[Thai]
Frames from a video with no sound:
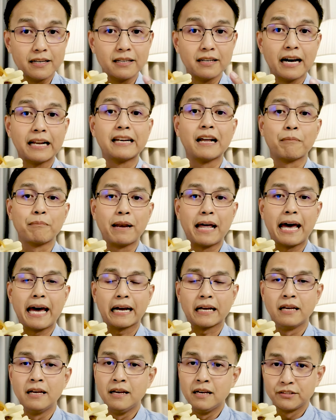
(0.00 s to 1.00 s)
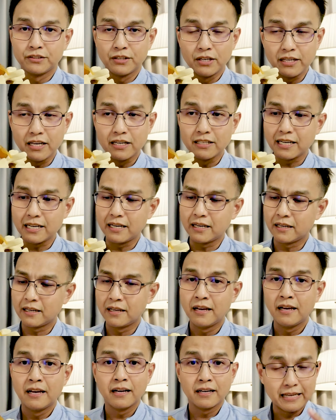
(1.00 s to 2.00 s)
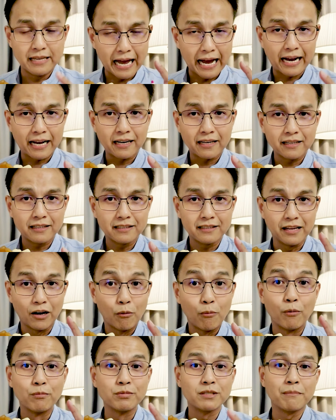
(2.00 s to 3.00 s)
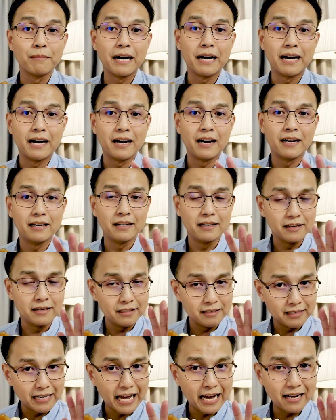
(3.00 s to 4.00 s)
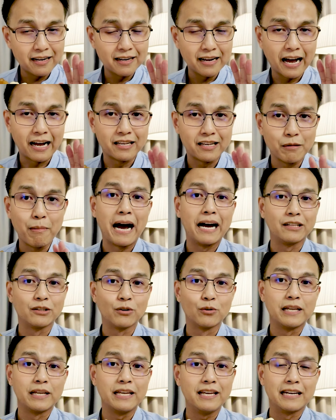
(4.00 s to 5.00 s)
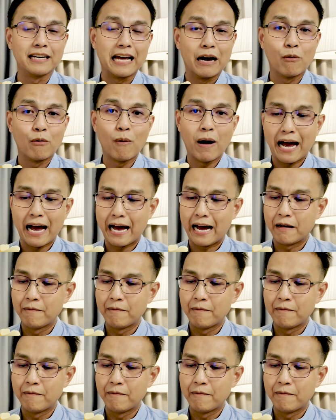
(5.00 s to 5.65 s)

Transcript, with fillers: คืออันดับแรก ซึ่งจริงๆ อยากเดี๋ยวผมจะมานั่งอธิบายตรงนี้อีกนะว่า